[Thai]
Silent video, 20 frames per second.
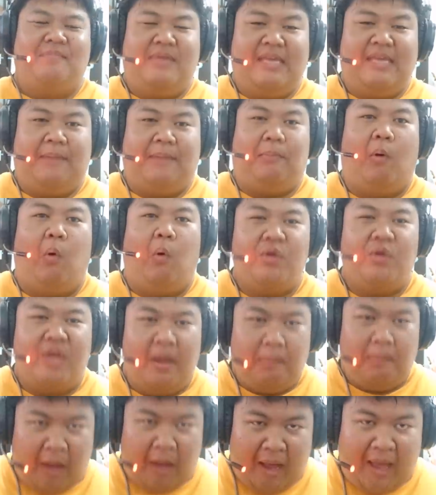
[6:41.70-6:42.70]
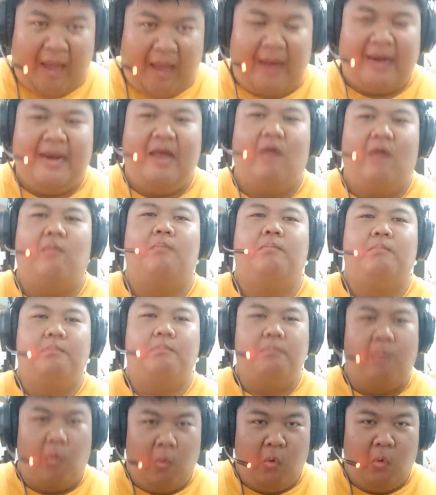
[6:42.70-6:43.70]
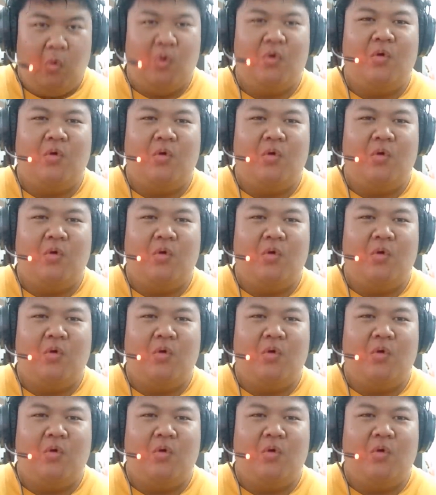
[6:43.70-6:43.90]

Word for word: พี่แกโผล่เยอะมากแล้วบู